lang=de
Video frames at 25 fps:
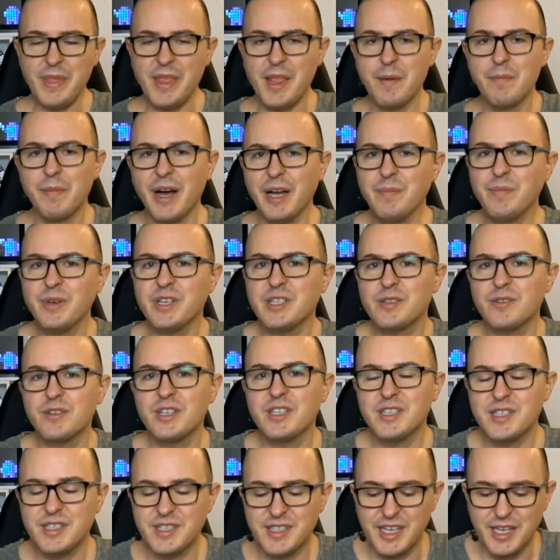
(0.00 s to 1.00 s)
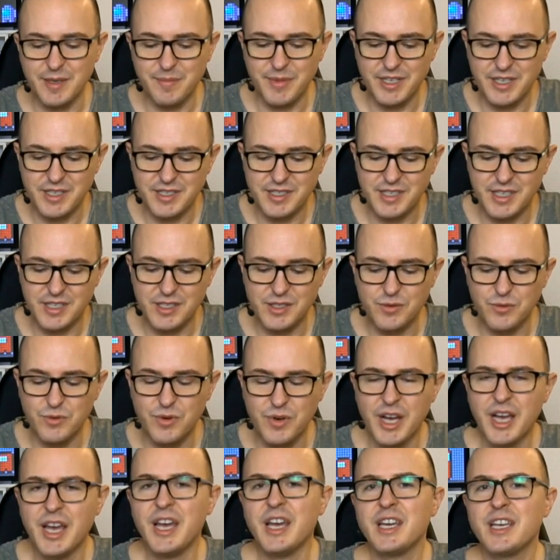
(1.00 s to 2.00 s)
Mein persönliches Statement ist dazu,
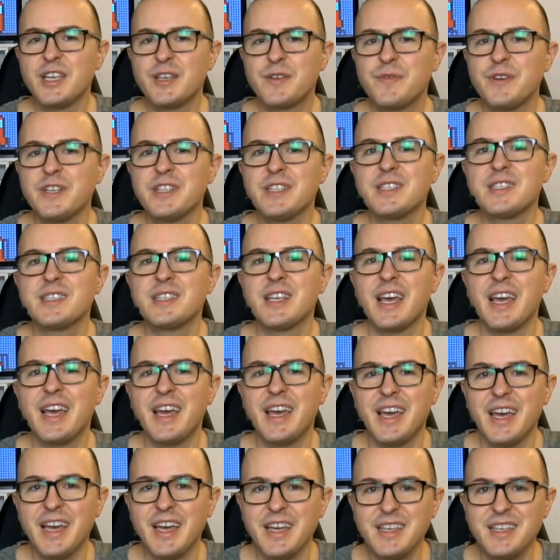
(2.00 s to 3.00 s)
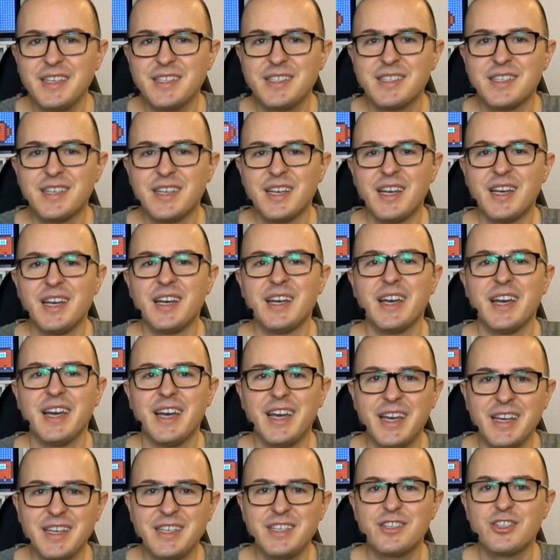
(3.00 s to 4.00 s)
ich finde es echt,
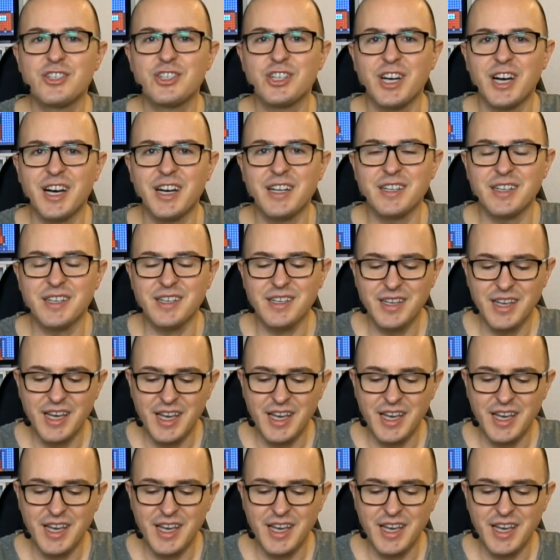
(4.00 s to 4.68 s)
echt schade.